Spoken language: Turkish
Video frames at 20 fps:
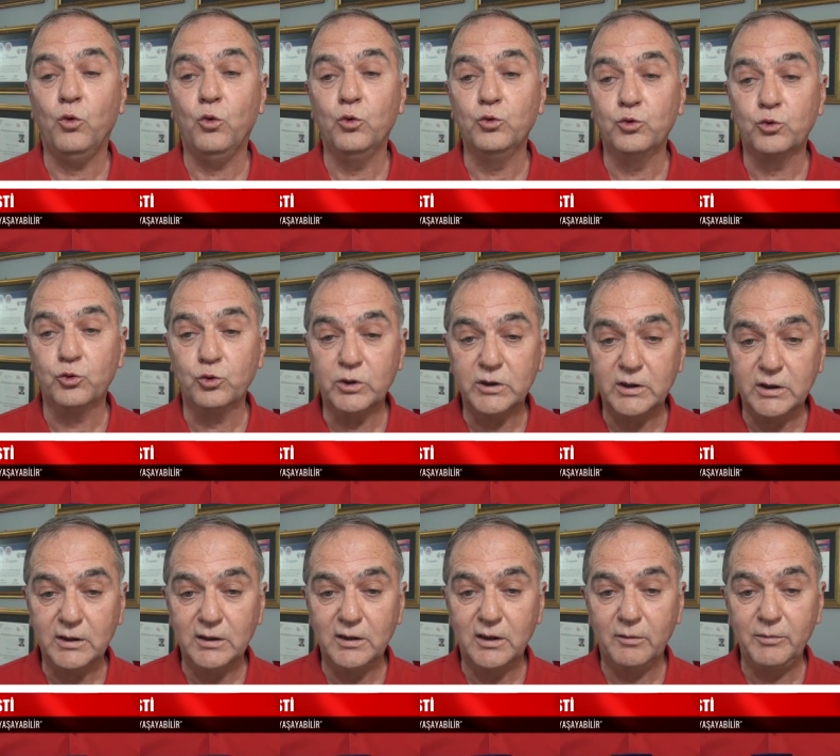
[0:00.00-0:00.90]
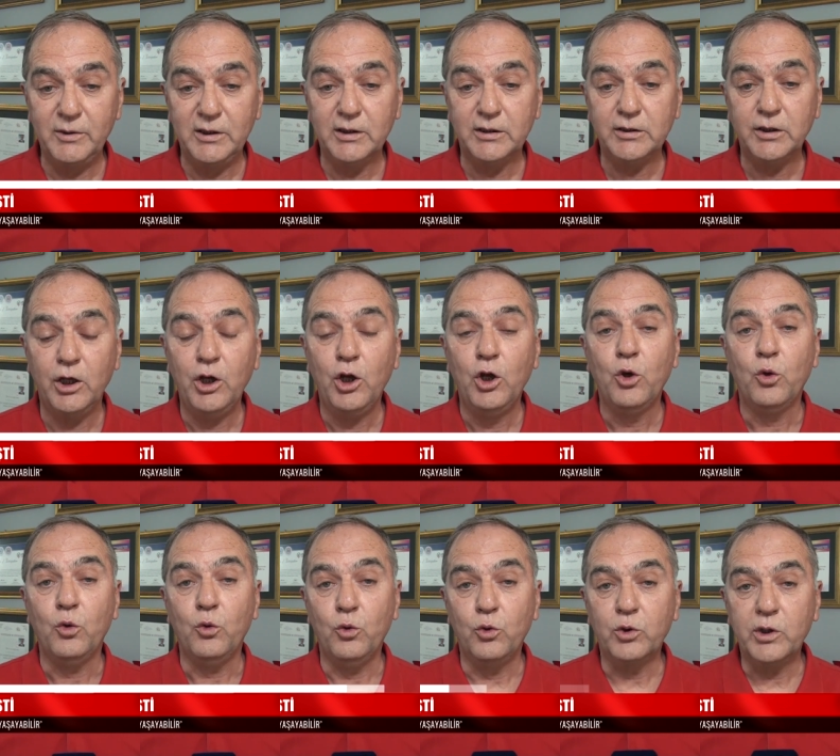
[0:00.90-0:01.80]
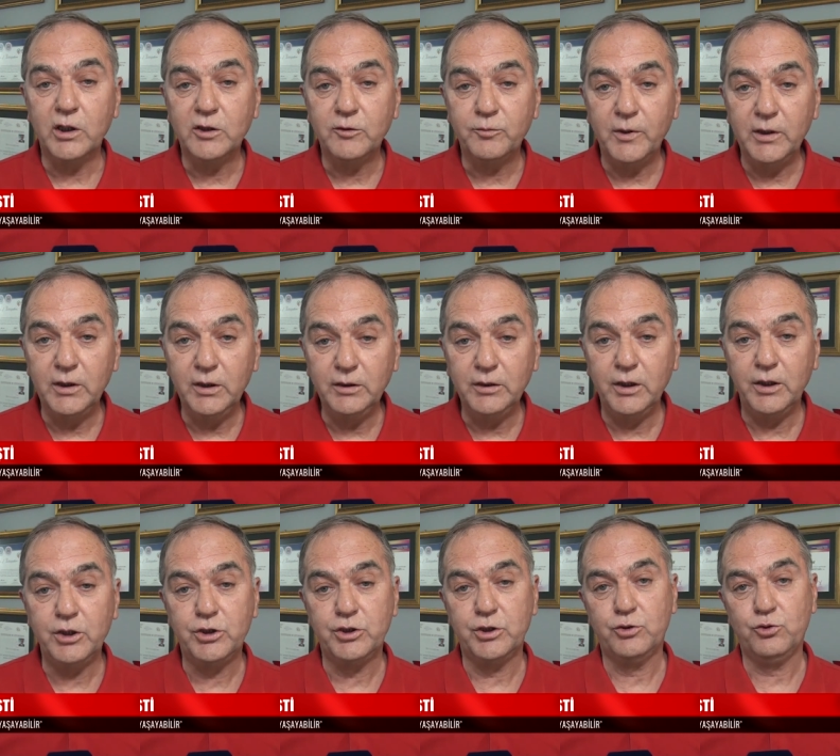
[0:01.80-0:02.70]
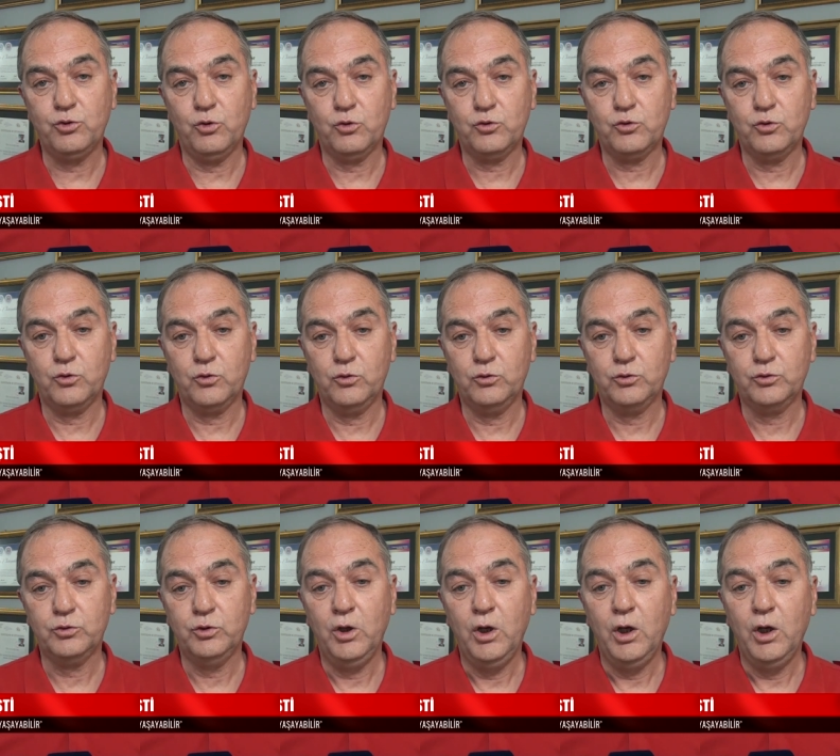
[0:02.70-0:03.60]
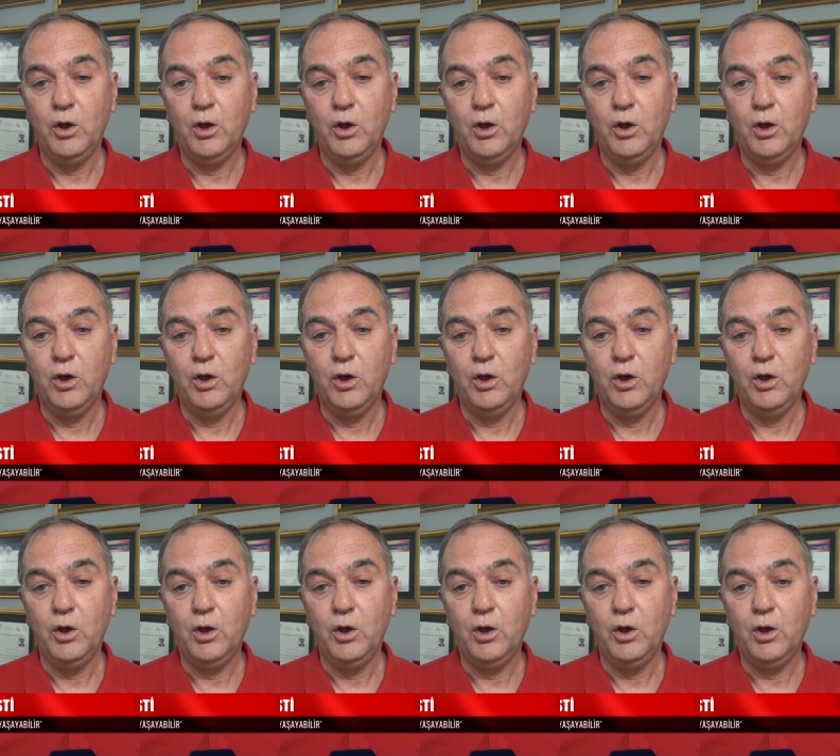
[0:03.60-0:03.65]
onuru kırılabilir. Öğretmenin de işi çok zor olur.